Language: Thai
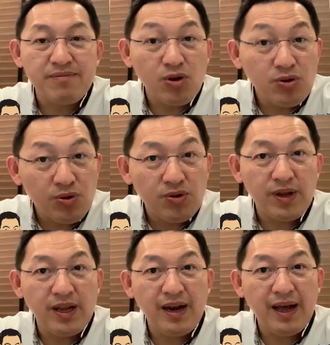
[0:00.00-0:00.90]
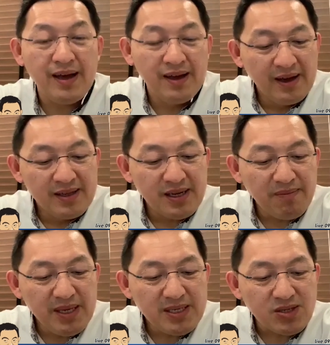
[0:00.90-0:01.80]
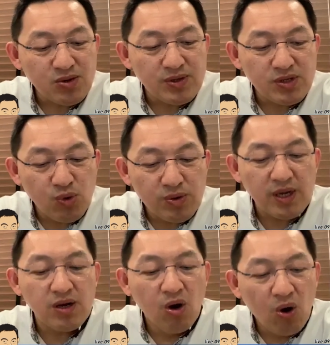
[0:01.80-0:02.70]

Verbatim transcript: ต้นทุนตรงนี้เนี่ยนะฮะจะมีสัดส่วนสูงถึง